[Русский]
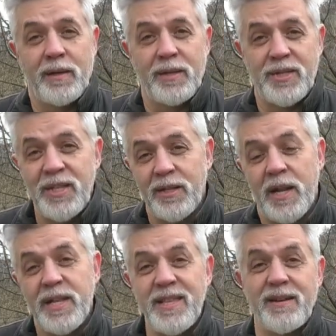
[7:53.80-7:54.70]
э,
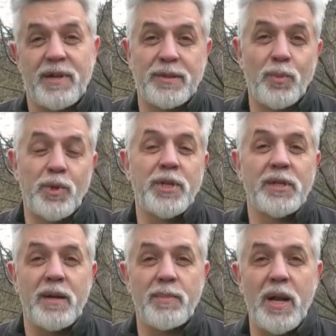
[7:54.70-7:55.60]
сделали невозможной
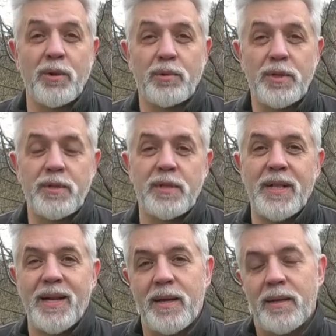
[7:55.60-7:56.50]
нормальную жизнь
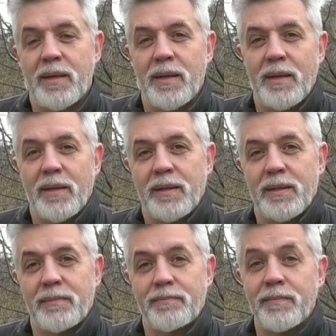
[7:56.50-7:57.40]
для
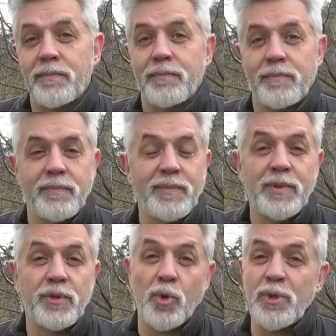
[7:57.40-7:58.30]
э,
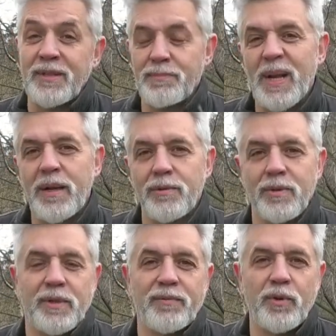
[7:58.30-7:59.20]
сотен
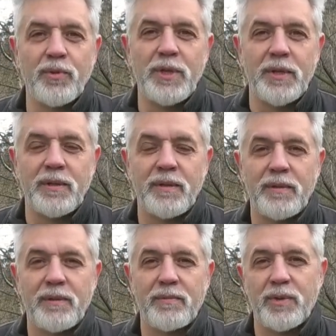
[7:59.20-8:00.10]
миллионов людей.
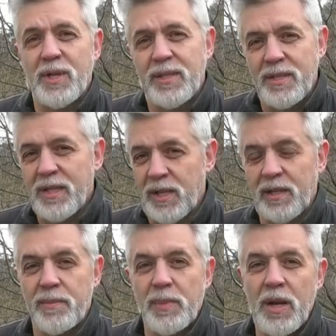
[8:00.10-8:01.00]
Вот эти несколько